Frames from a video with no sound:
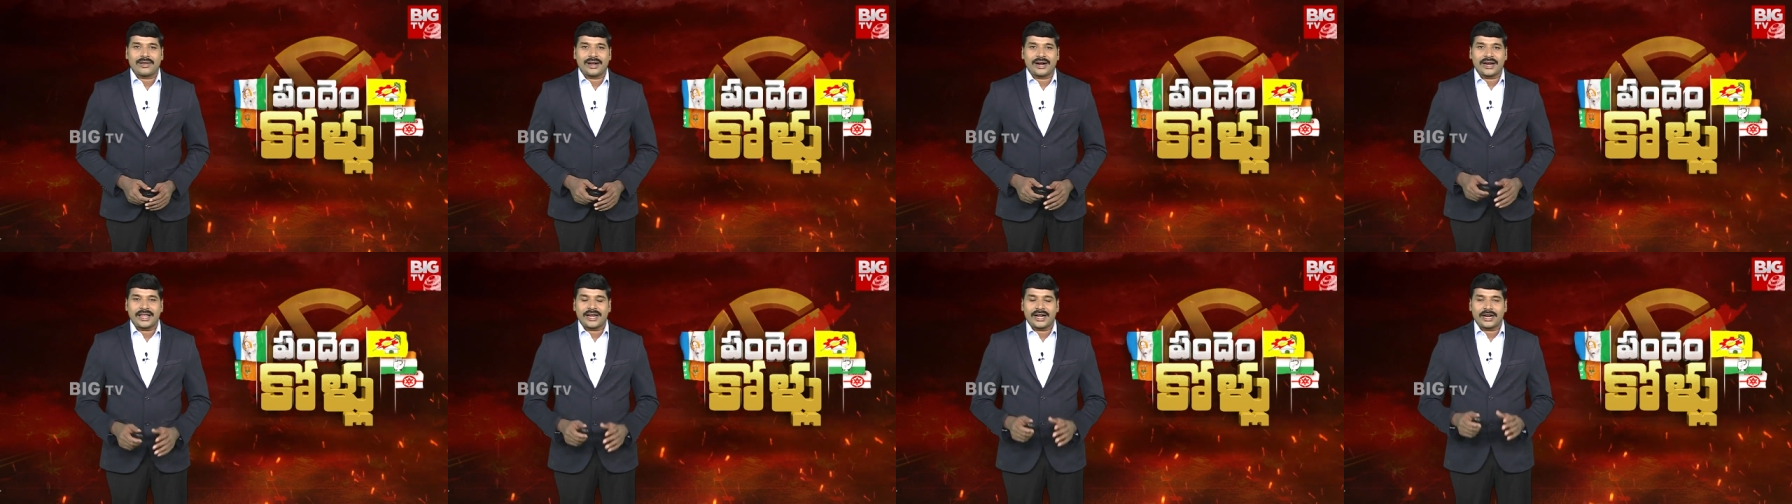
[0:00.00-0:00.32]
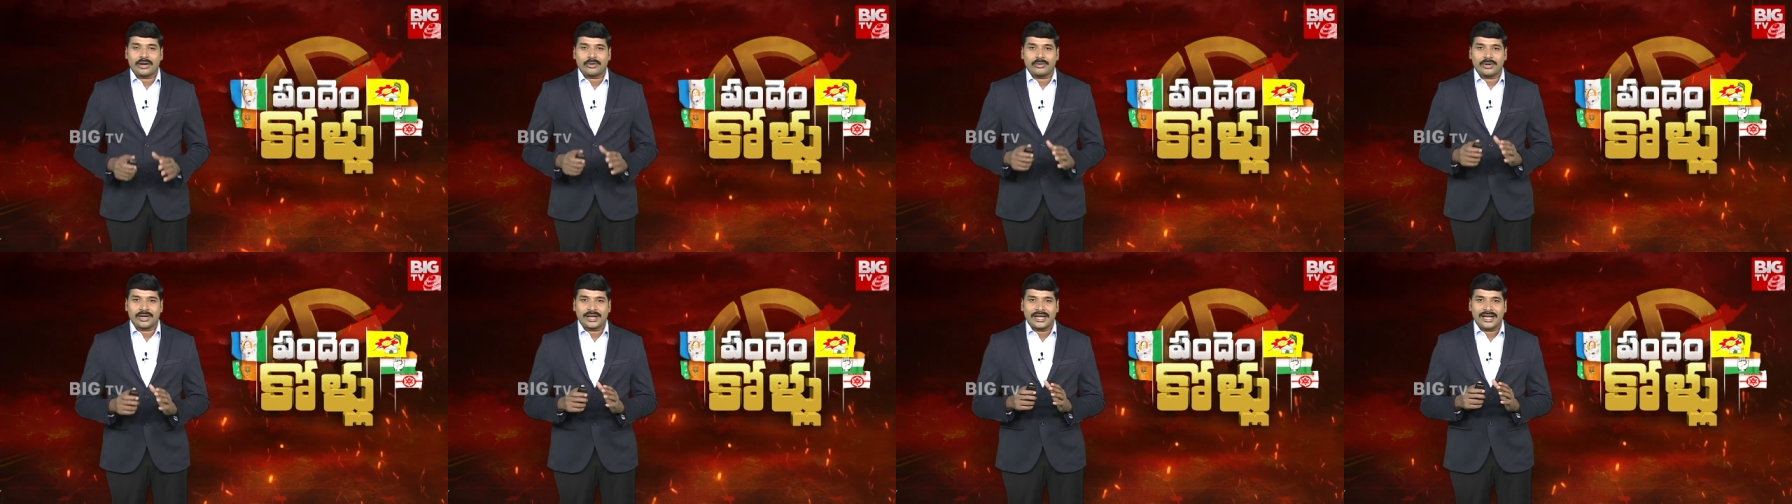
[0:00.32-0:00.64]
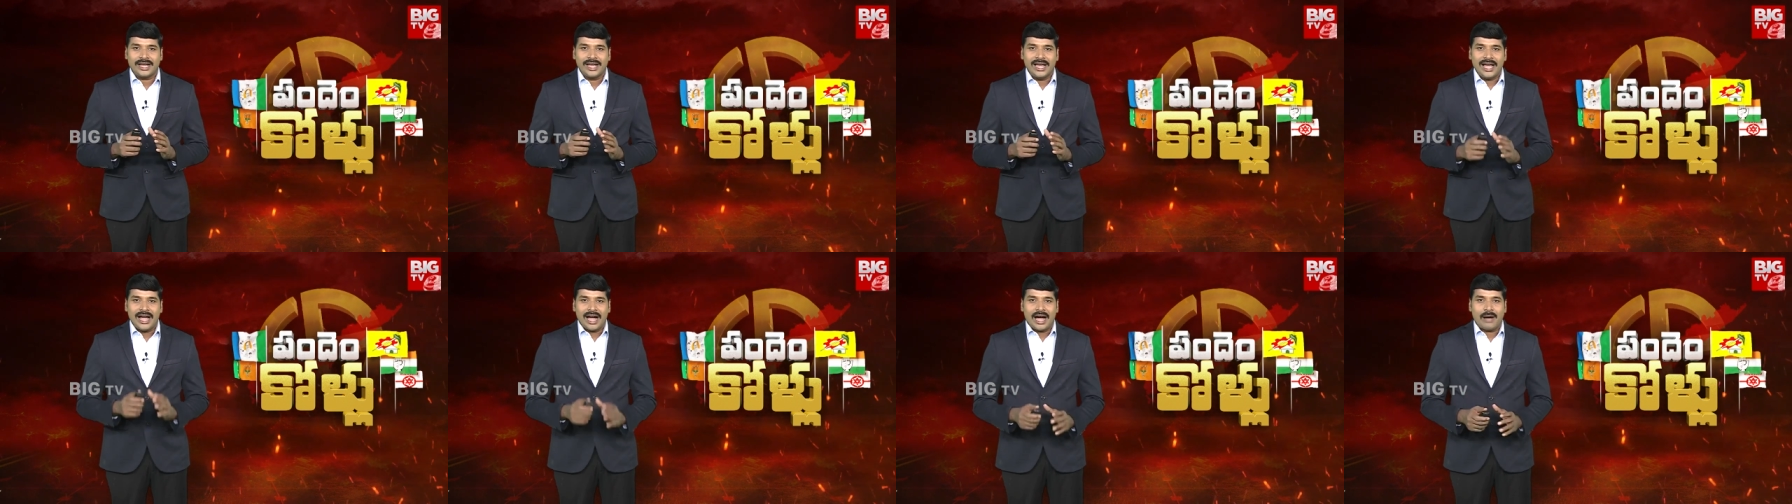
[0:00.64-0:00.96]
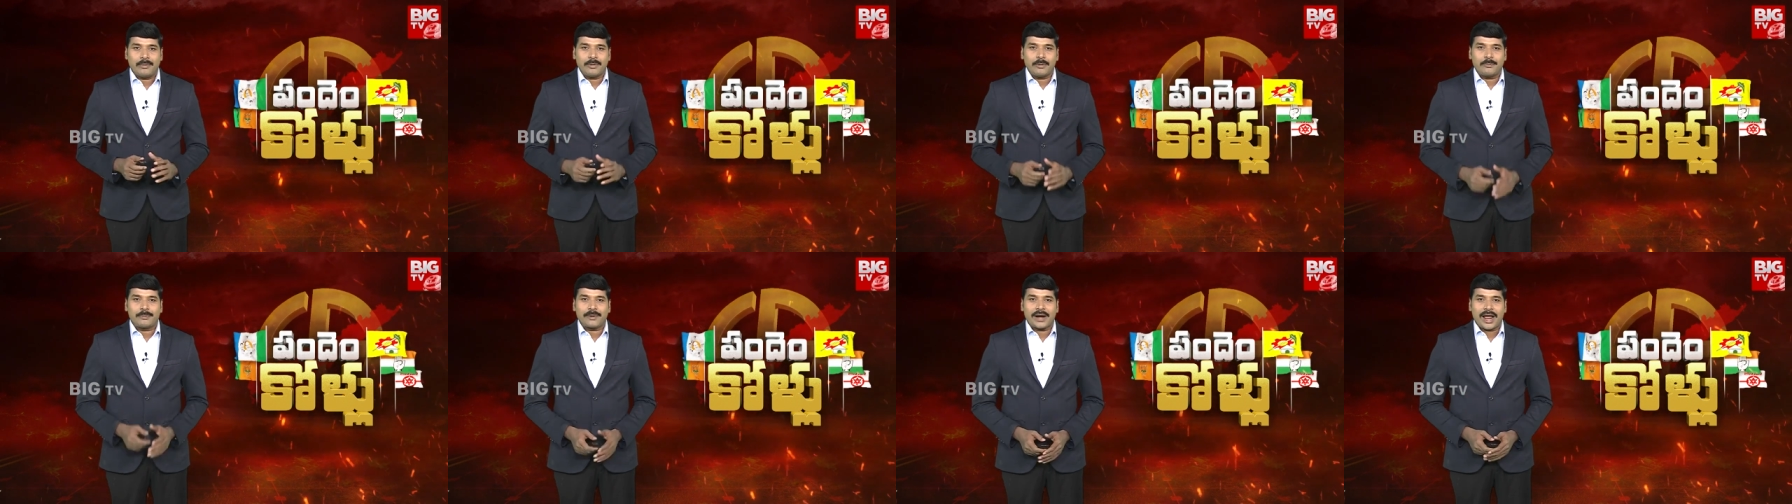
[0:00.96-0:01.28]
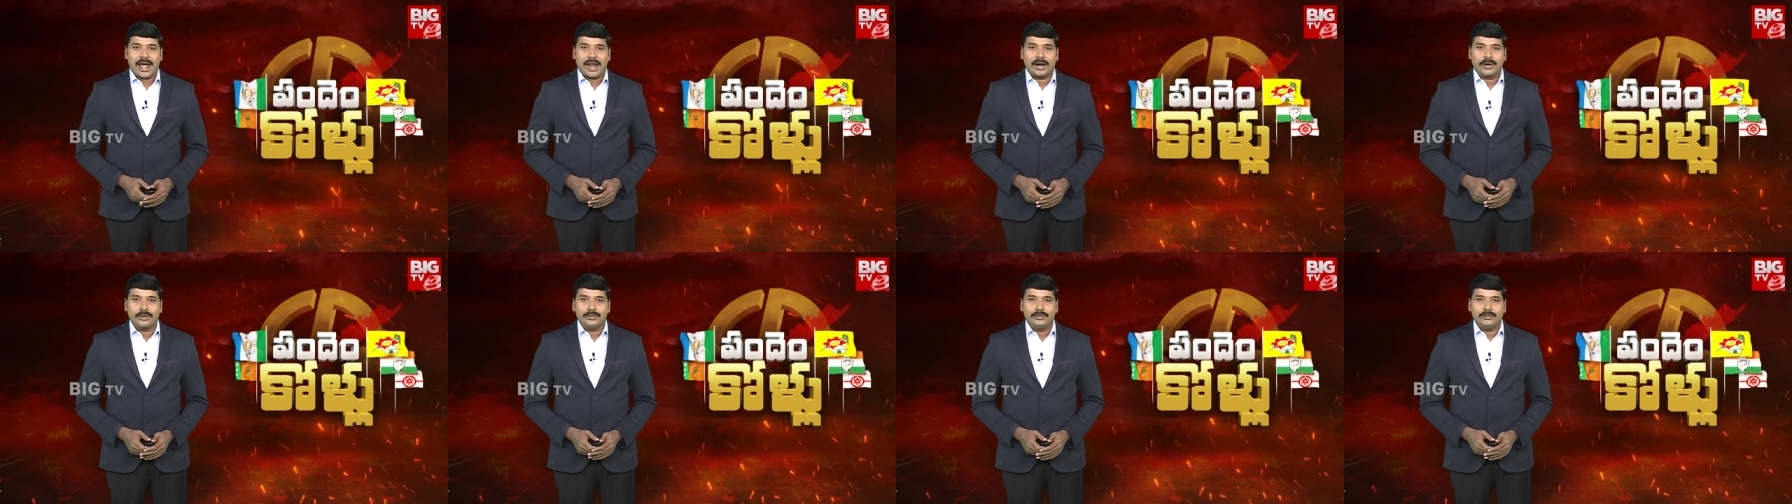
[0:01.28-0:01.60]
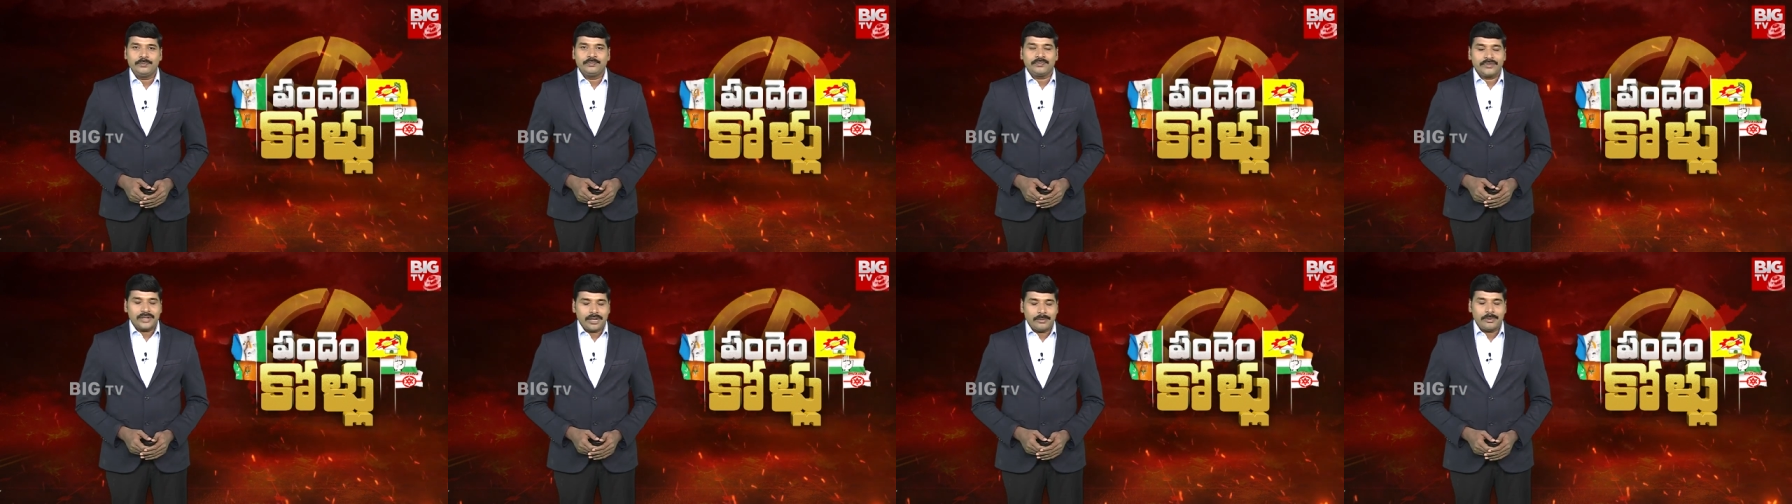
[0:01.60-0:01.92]
వెల్లడైనటువంటి అభిప్రాయాలను
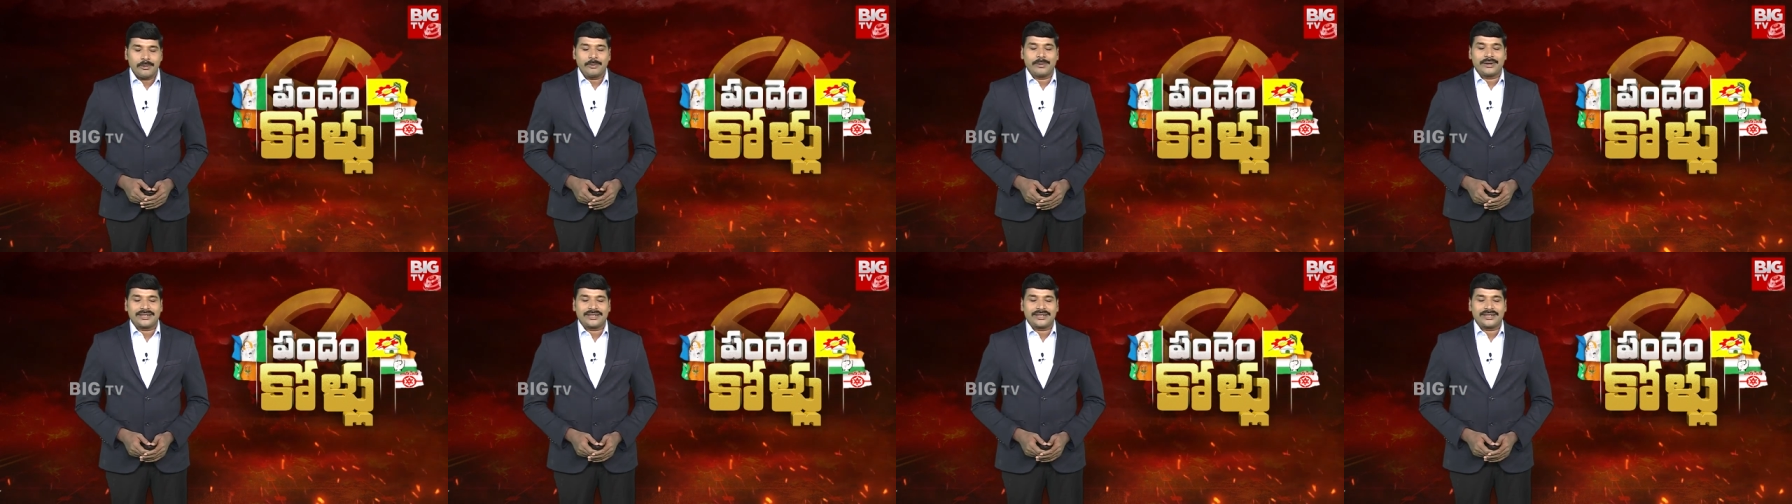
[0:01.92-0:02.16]
ఇప్పుడు